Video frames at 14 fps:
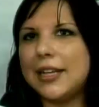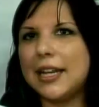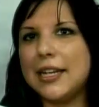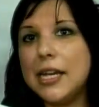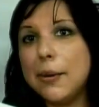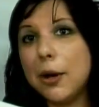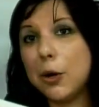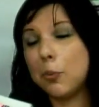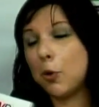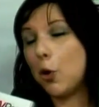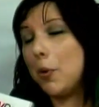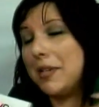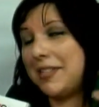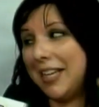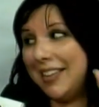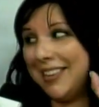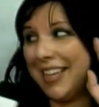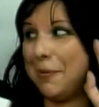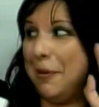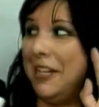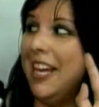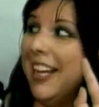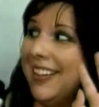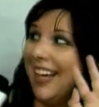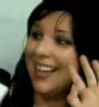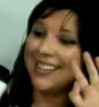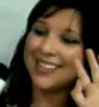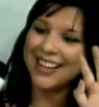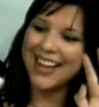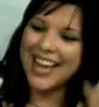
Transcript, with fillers: que ya lleva como 900 viñetas